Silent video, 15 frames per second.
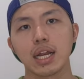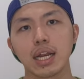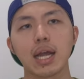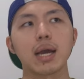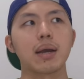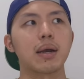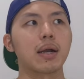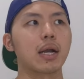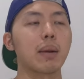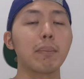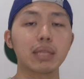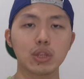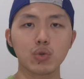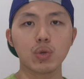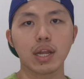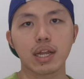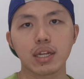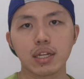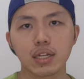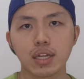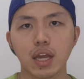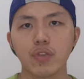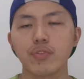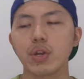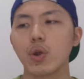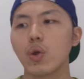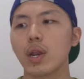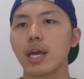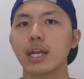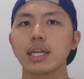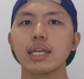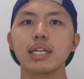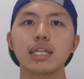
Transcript: Nah, kebetulan Kevin O'Leary